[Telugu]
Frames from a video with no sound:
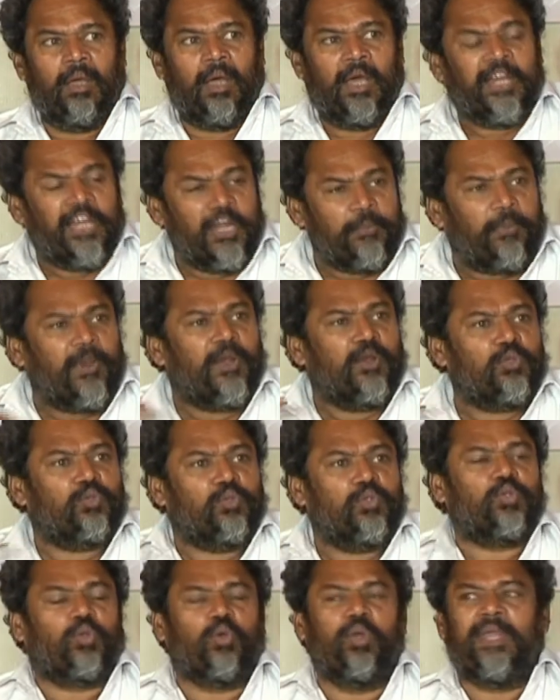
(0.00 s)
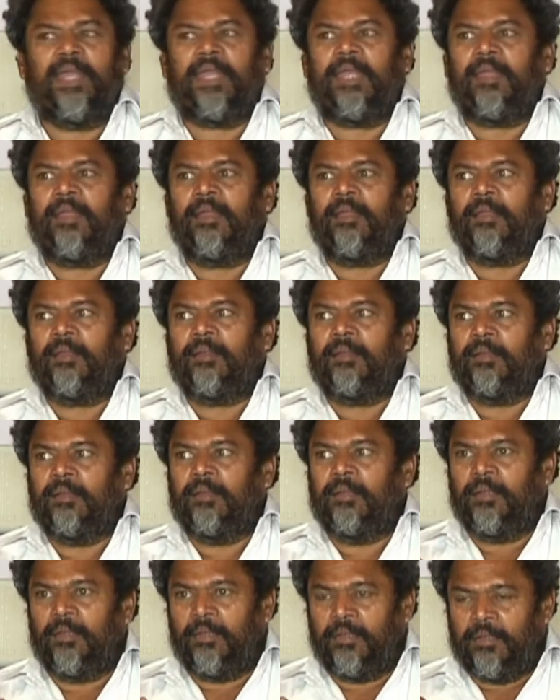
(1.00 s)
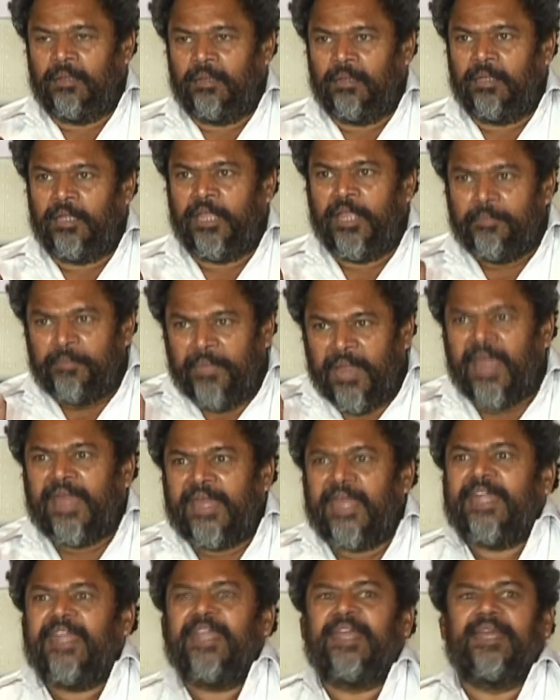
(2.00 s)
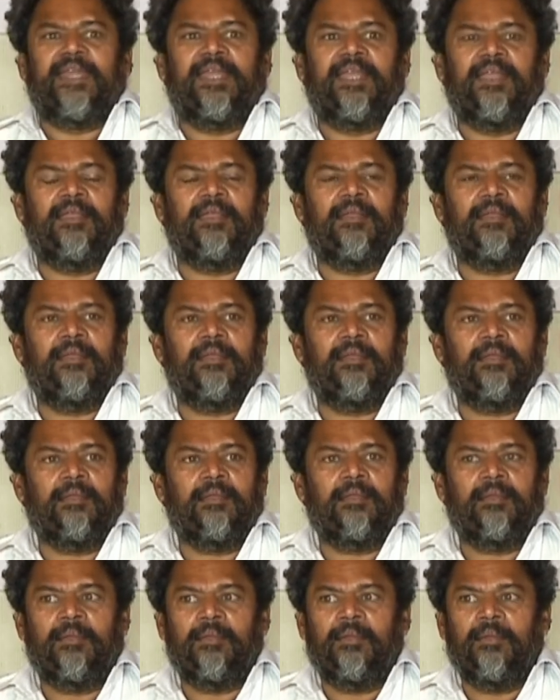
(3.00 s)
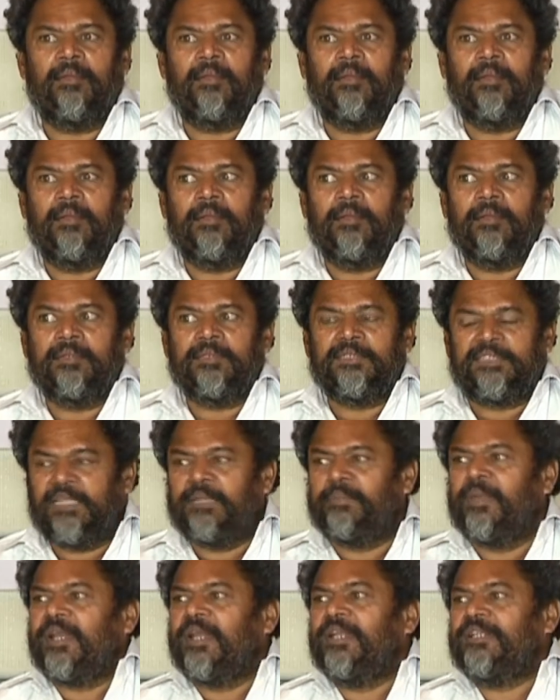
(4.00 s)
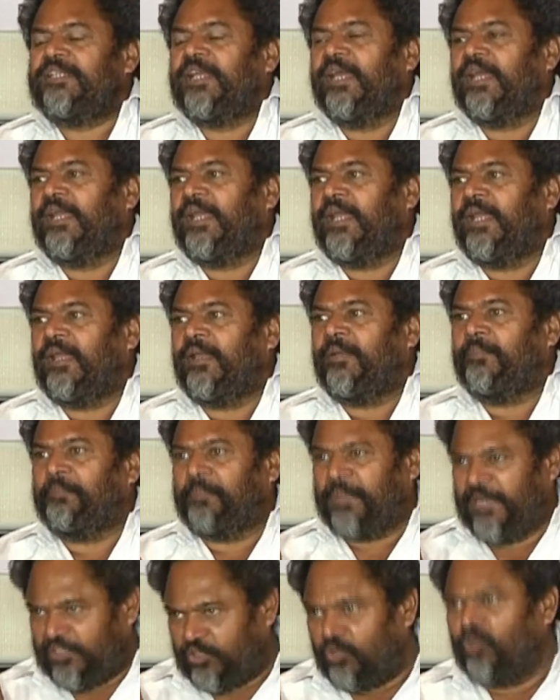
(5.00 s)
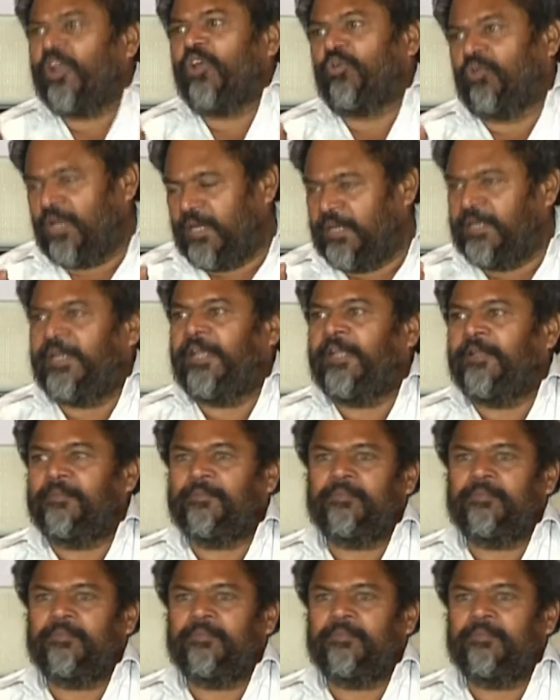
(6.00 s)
అన్ని పనులు చూసుకొని ఈ మే ఎండింగ్ని సినిమా రిలీజ్ చేయాలని ప్రయత్నంలో ఉన్నానండి